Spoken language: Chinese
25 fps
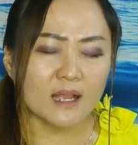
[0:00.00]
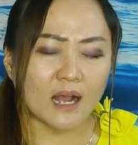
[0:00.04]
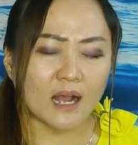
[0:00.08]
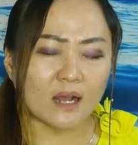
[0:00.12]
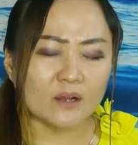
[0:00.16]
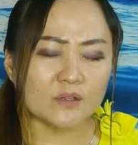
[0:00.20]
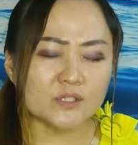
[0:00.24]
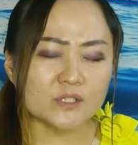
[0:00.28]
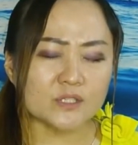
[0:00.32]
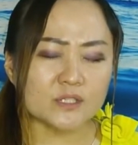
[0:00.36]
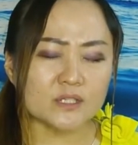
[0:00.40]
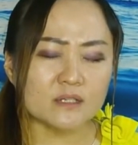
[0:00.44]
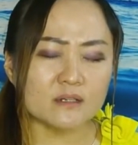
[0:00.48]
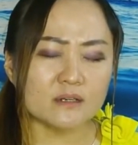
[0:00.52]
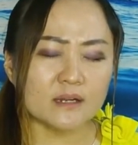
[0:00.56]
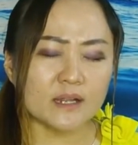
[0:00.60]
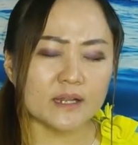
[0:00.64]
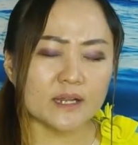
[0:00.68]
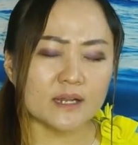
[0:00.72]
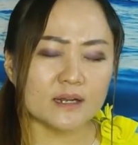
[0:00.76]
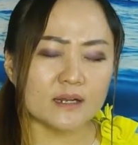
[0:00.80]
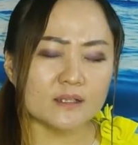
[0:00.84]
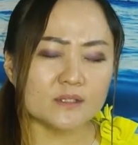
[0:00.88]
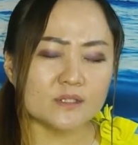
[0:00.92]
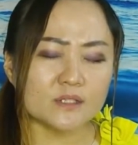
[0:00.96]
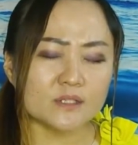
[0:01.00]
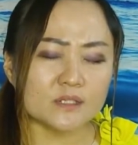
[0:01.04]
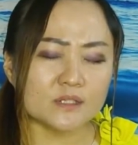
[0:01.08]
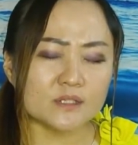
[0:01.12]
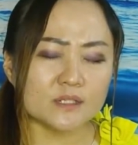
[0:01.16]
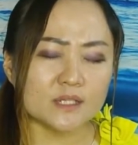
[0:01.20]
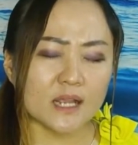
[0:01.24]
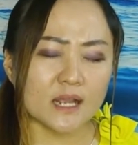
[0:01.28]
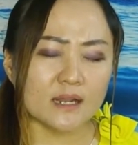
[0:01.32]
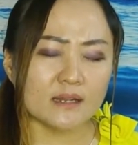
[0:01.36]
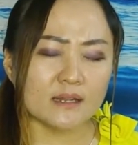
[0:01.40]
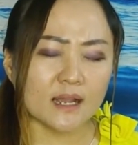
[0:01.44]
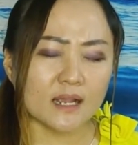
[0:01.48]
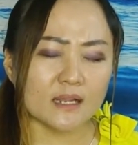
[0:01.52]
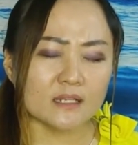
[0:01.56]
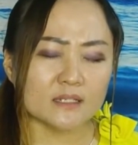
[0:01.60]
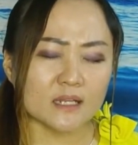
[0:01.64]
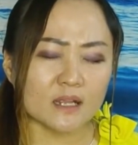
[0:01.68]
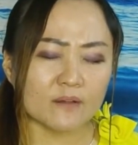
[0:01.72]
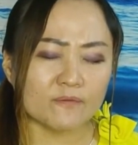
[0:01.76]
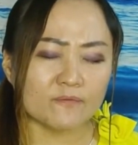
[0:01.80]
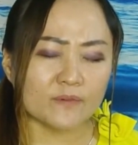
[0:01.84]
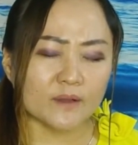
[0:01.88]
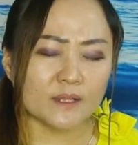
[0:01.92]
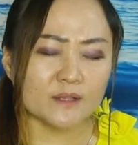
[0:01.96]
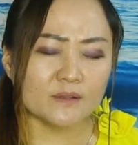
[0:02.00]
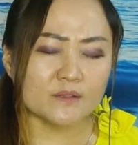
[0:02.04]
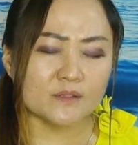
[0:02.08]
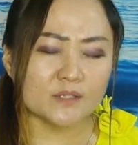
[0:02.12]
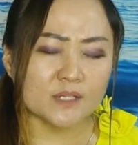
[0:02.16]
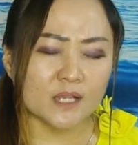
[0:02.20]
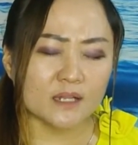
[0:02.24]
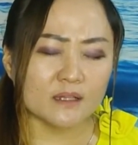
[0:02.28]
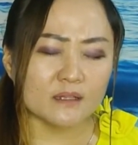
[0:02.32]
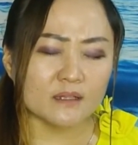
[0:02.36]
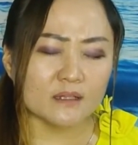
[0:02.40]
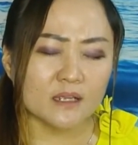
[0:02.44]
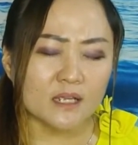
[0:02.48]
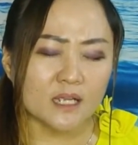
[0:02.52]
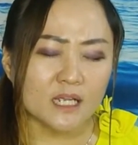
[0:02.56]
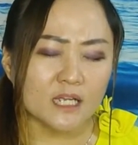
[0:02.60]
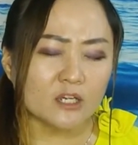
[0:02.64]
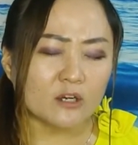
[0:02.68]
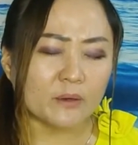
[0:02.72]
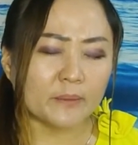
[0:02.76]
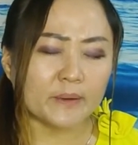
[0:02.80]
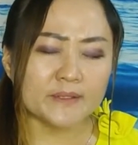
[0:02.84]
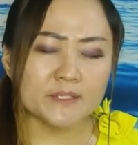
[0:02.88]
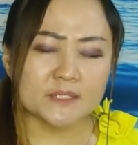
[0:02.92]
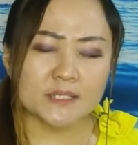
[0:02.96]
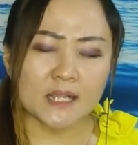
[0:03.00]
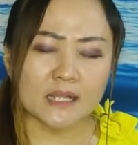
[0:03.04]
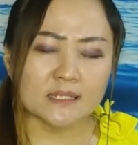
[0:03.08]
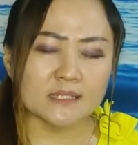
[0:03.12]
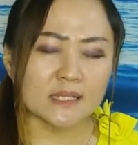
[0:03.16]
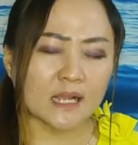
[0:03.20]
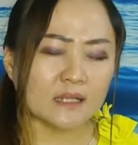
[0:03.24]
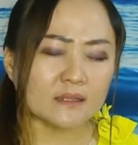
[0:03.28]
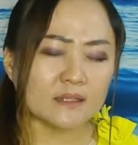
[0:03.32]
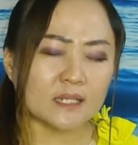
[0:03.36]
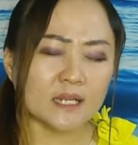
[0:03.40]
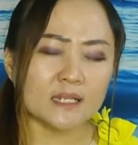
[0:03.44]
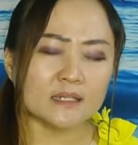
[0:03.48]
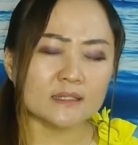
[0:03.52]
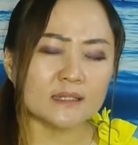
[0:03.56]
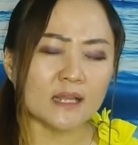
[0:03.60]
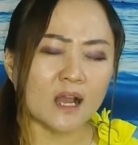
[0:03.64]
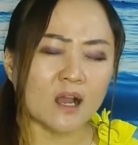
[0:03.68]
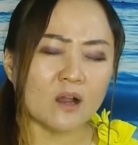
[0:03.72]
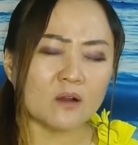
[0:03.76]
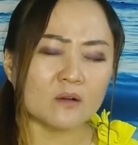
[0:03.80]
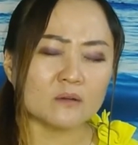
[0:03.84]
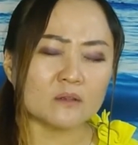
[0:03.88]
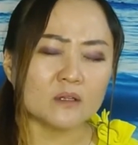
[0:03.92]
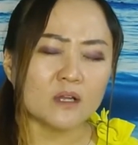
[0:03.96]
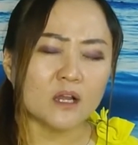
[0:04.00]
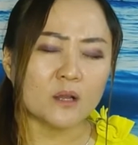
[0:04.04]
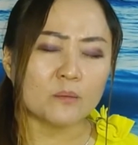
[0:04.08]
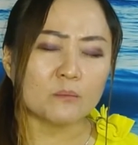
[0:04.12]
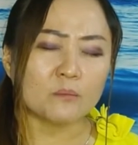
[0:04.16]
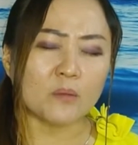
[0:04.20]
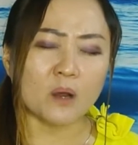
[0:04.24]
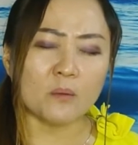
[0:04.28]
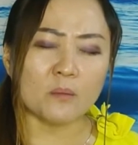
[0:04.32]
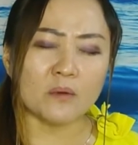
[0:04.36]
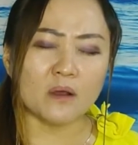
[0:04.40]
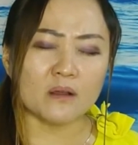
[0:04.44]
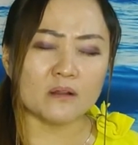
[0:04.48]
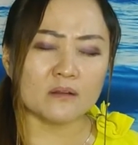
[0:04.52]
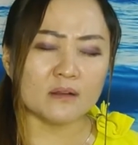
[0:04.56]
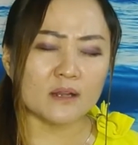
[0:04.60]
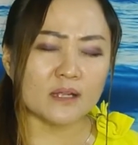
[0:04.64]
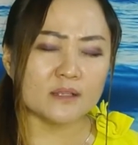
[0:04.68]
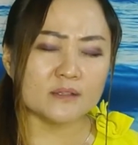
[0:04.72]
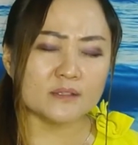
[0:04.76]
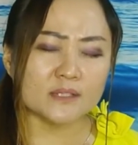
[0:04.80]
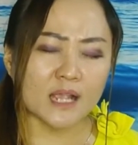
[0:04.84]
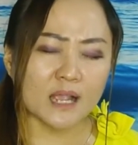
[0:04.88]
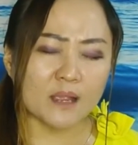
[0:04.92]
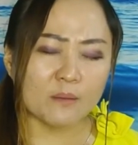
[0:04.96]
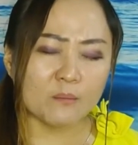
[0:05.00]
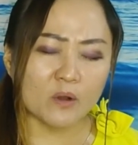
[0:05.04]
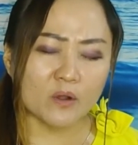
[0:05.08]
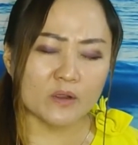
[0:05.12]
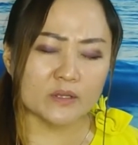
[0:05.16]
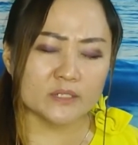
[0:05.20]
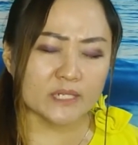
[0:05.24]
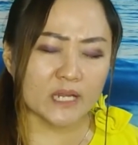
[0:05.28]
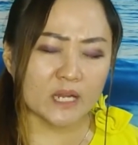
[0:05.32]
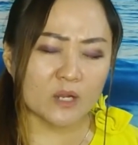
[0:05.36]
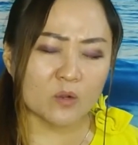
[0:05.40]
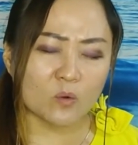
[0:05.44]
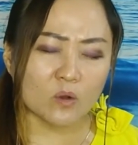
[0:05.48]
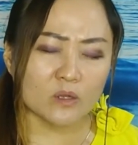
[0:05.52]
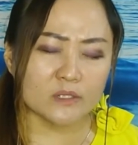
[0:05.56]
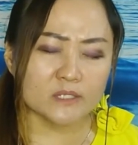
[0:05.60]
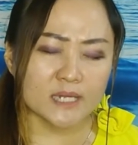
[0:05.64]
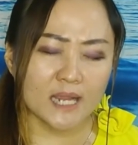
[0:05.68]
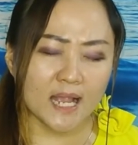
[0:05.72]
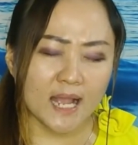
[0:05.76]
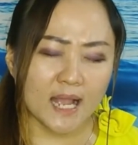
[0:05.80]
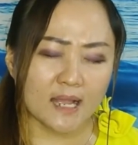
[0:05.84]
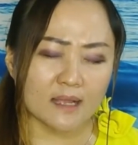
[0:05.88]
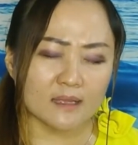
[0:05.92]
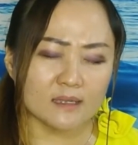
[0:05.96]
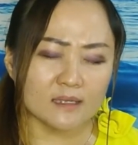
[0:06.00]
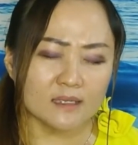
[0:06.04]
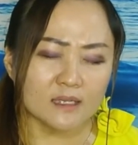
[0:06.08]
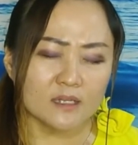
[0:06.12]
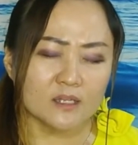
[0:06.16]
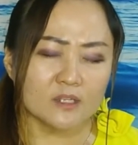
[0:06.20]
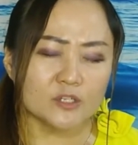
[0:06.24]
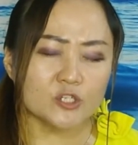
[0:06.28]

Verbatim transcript: 好使人与人之间那一些纷争，我们常常听到某某人在某一些国家。